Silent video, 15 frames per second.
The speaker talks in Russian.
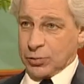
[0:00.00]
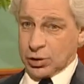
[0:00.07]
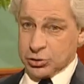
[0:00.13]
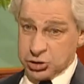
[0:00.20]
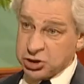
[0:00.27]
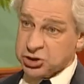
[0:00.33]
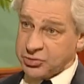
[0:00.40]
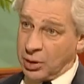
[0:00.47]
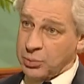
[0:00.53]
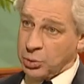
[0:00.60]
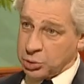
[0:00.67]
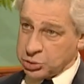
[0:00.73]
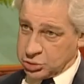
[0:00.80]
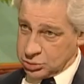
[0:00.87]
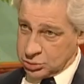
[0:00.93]
Человек
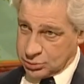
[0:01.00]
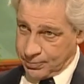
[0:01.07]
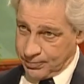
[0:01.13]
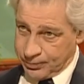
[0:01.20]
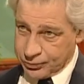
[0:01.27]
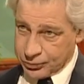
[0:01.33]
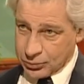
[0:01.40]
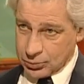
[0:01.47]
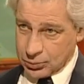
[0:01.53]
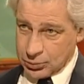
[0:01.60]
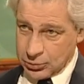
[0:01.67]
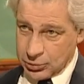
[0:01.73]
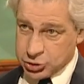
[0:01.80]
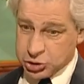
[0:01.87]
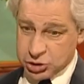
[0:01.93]
свободен,
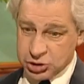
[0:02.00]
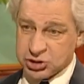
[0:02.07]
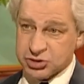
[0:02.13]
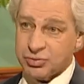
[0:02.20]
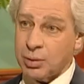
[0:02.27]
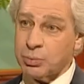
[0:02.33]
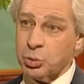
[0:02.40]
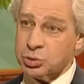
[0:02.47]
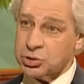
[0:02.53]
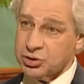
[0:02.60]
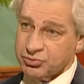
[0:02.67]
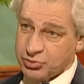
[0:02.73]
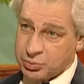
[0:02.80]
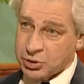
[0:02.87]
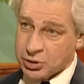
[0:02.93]
и человек свободно
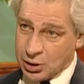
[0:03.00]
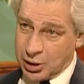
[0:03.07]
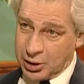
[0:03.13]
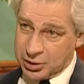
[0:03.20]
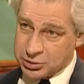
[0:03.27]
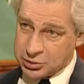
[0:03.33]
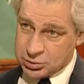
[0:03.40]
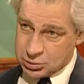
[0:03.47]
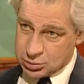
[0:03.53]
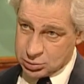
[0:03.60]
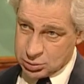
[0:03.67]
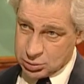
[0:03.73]
выбирает